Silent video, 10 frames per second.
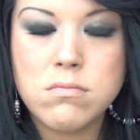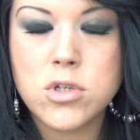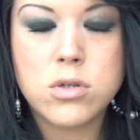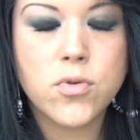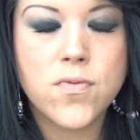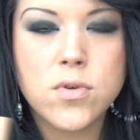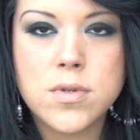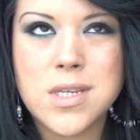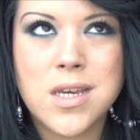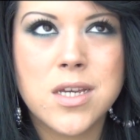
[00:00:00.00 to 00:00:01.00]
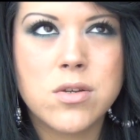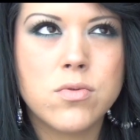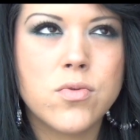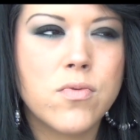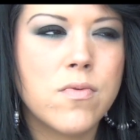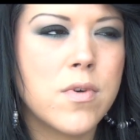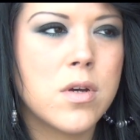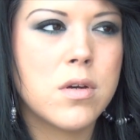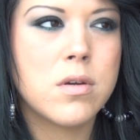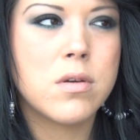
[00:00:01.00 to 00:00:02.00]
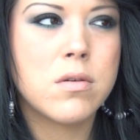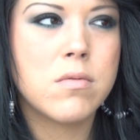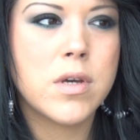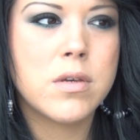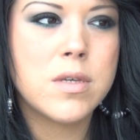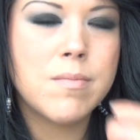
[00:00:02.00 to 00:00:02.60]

je le trouve trop sec, je le trouve... Euh, ouais,